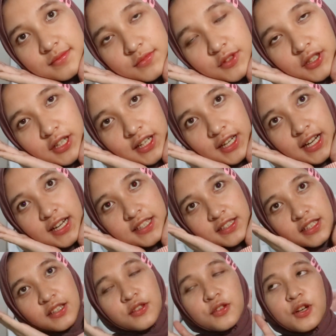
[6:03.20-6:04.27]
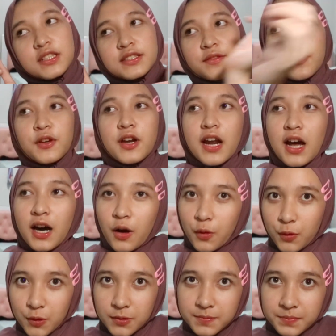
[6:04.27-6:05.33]
Oke okay guys, gitu aja video dari
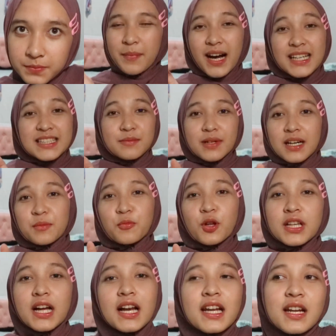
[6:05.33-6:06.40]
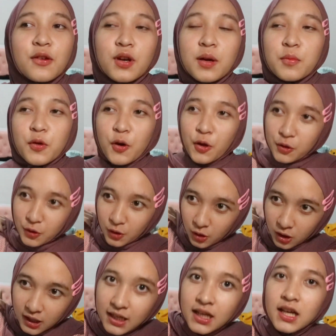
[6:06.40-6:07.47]
aku. Makasih banget buat kalian yang udah mau
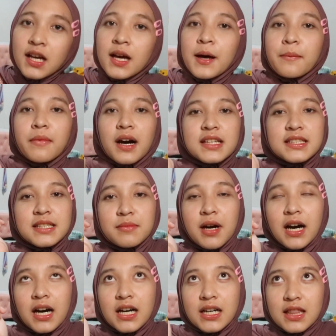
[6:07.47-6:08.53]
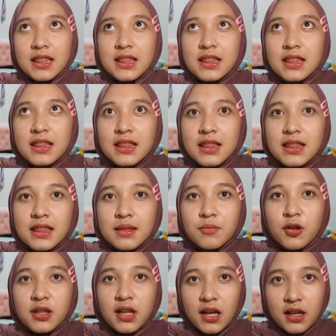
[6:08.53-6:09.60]
nonton. Makasih banget
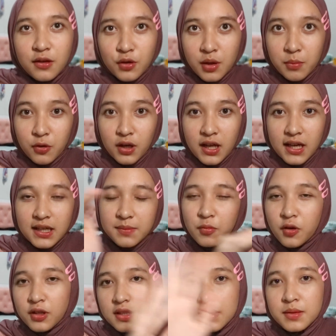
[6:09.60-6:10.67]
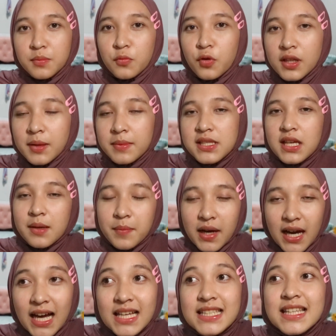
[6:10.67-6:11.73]
buat kalian yang udah mau like. Pokoknya semuanya masih
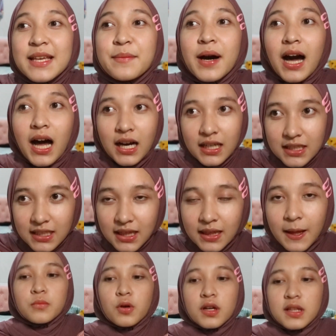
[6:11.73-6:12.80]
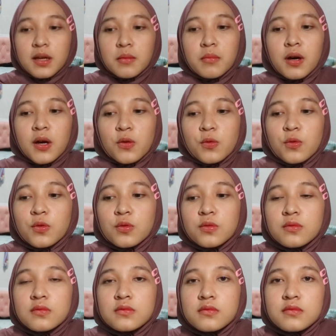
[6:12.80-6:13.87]
makasih banget buat yang baru
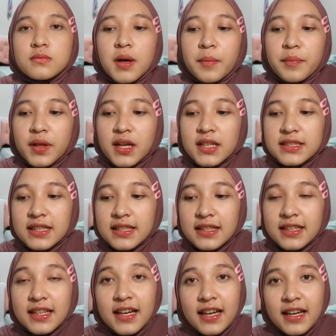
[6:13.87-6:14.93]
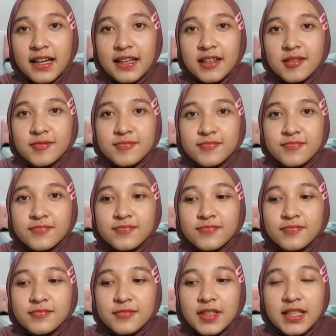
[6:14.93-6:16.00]
mampir ke channel ini. Hai.
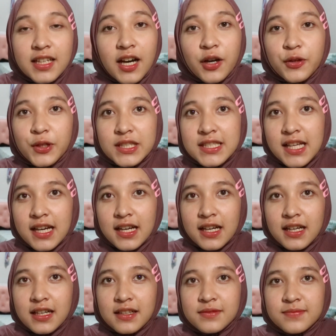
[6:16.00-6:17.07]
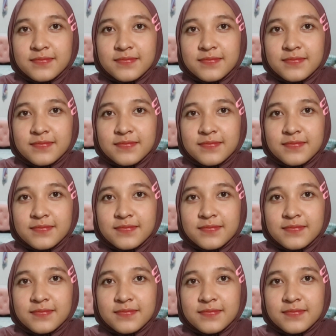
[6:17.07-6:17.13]
Ini aku Azara.